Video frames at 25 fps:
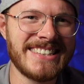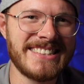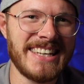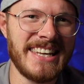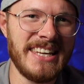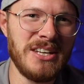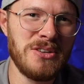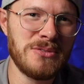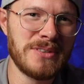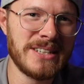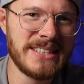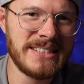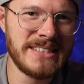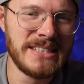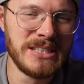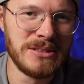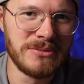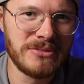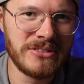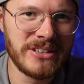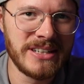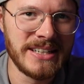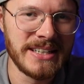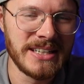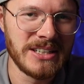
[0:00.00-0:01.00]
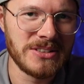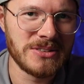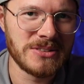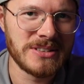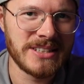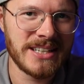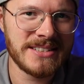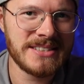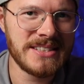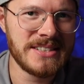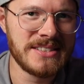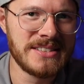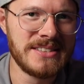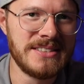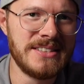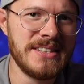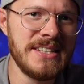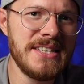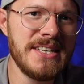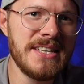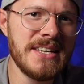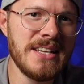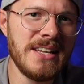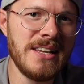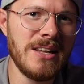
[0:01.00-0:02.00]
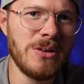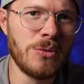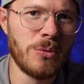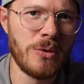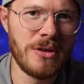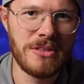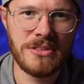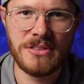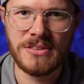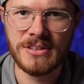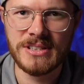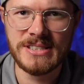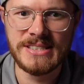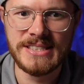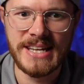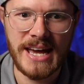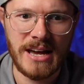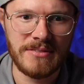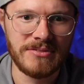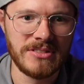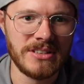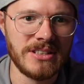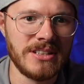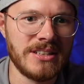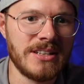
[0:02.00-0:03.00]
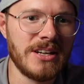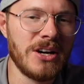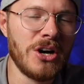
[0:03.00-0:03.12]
sehr innovativ klingt. Und das ist Deal with the Devil.